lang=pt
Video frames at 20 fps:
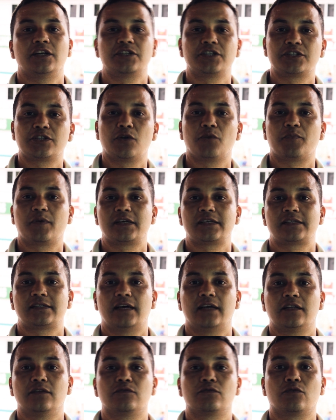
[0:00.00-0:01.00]
a gestão
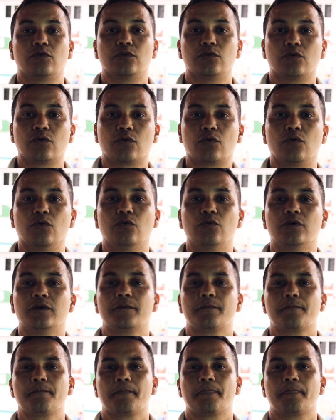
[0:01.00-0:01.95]
passada não colocou,